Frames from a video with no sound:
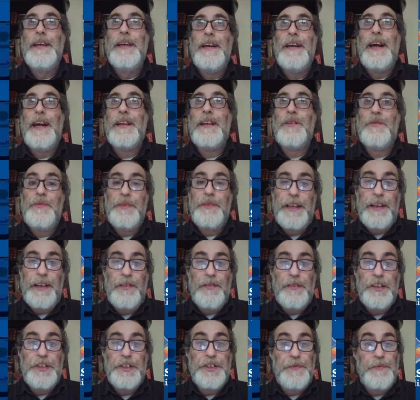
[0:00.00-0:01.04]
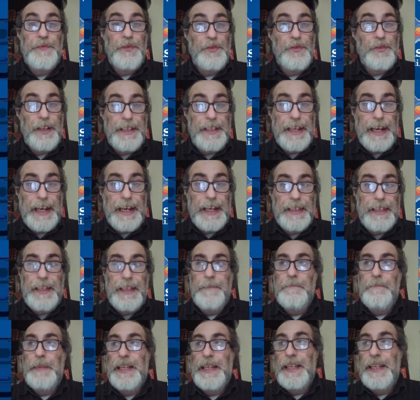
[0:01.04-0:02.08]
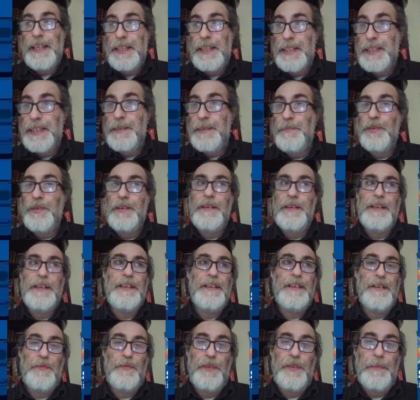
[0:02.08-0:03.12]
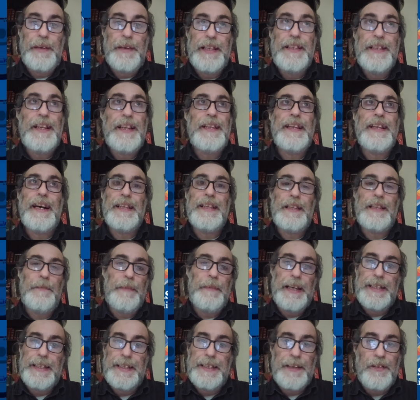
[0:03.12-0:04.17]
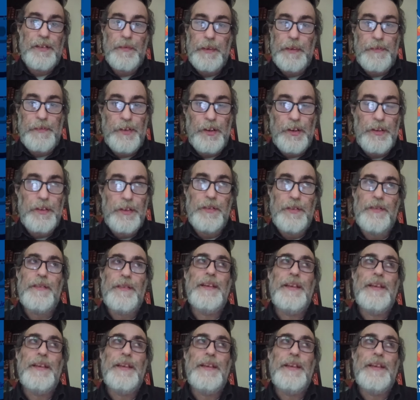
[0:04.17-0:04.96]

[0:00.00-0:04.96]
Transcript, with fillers: alcuni hanno ricevuto le date, benissimo, eh, ovviamente le date messe come vogliono.